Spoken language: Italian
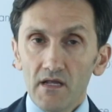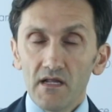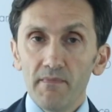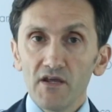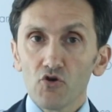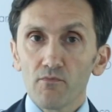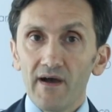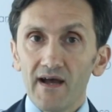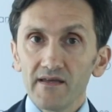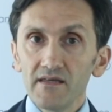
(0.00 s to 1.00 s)
Il make or
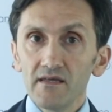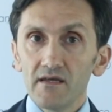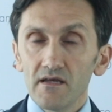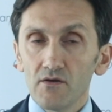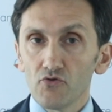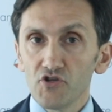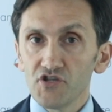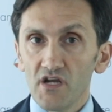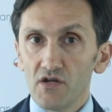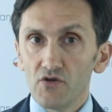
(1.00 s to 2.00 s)
buy, lo
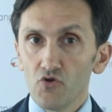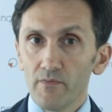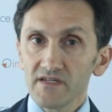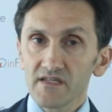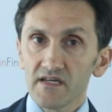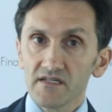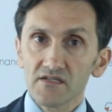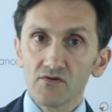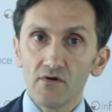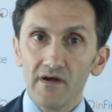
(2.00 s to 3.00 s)
dice il nome
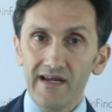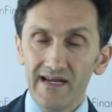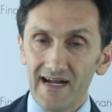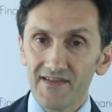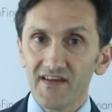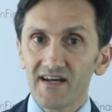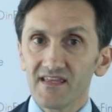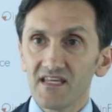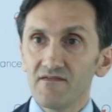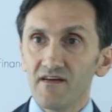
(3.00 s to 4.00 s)
stesso, è
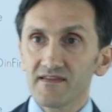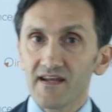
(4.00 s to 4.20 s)
l'alternativa